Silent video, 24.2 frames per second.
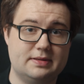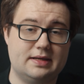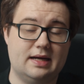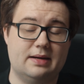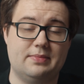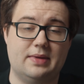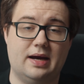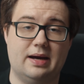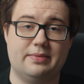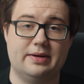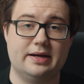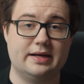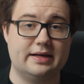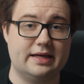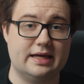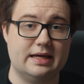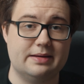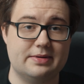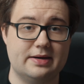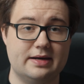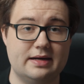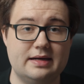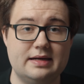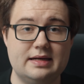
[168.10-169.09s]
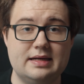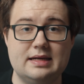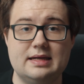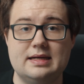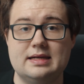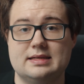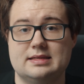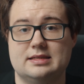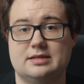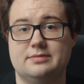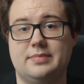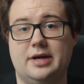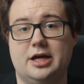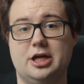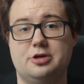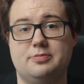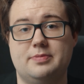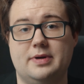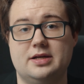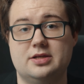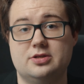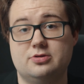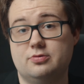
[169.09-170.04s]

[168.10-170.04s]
mit deinem Arbeitgeber zum Beispiel ein